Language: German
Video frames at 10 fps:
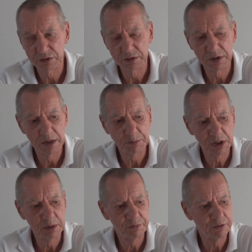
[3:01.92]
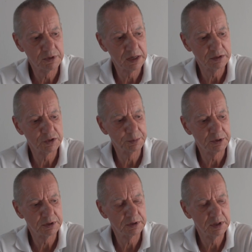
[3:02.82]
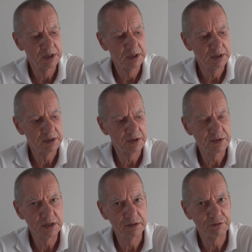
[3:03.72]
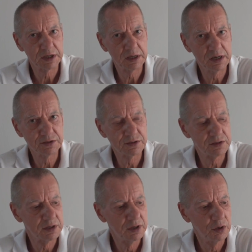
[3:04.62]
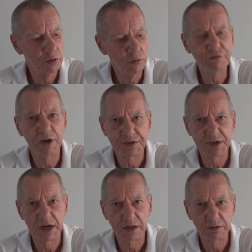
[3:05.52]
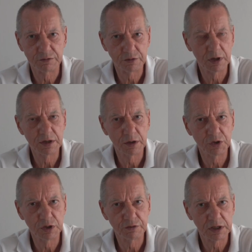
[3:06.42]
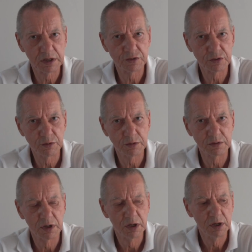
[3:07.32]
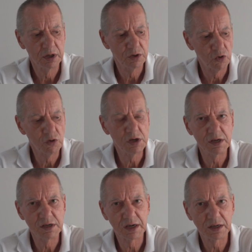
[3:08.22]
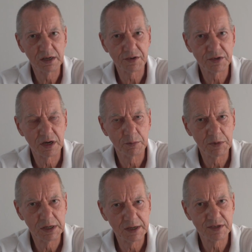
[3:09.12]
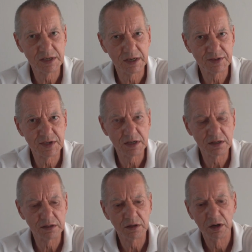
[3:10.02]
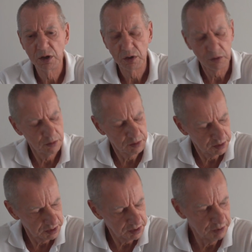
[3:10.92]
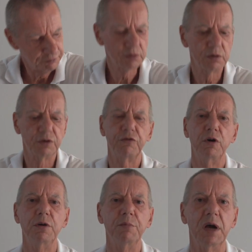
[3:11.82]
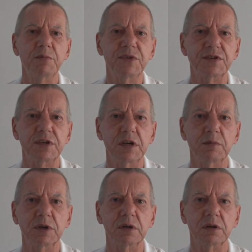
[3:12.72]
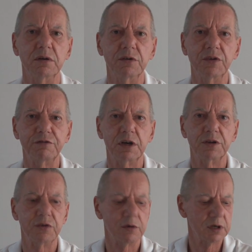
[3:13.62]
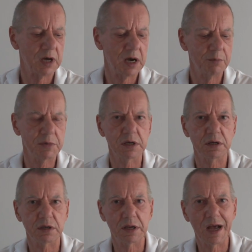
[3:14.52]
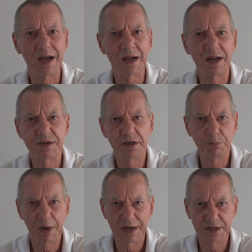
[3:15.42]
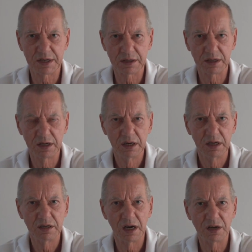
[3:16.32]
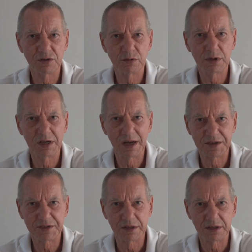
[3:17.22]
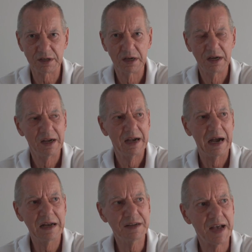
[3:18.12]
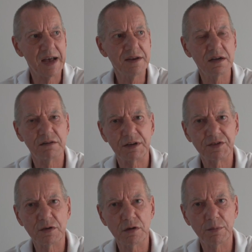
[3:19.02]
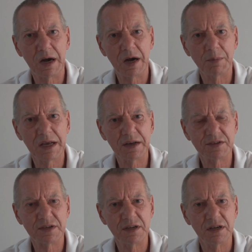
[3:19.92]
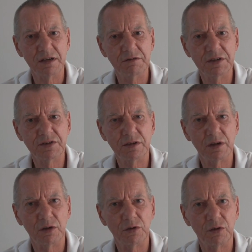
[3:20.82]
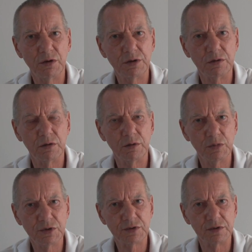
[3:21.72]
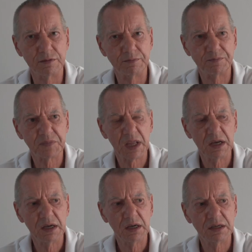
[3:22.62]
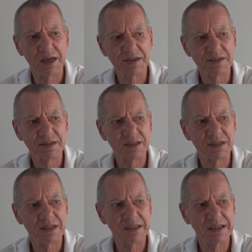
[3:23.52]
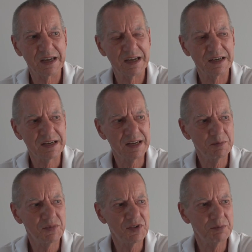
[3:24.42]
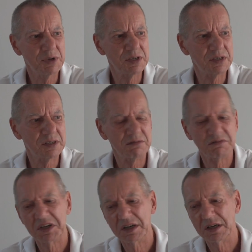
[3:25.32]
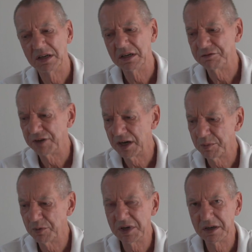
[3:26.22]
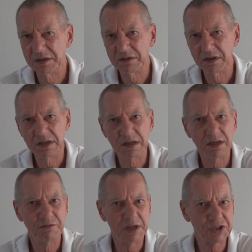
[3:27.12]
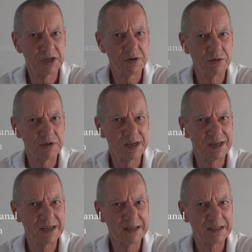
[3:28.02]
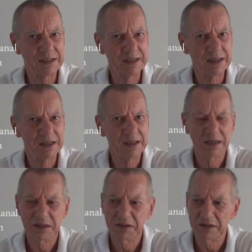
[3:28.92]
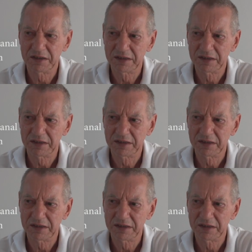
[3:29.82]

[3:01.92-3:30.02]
schon in einem Clip vorher angesprochen, dass die Verkehrsunfallzahlen und vor allem auch die Verkehrstoten deutlich nachgelassen haben in den letzten Jahrzehnten und die wirkungsvollen Bremssysteme unserer Fahrzeuge haben ihren nachhaltigen Beitrag dazu geleistet. Alles andere, was Sie über ABS wissen sollten und müssten, das entnehmen Sie bitte den Fachbüchern, Ihren Werkstattunterlagen. Äh,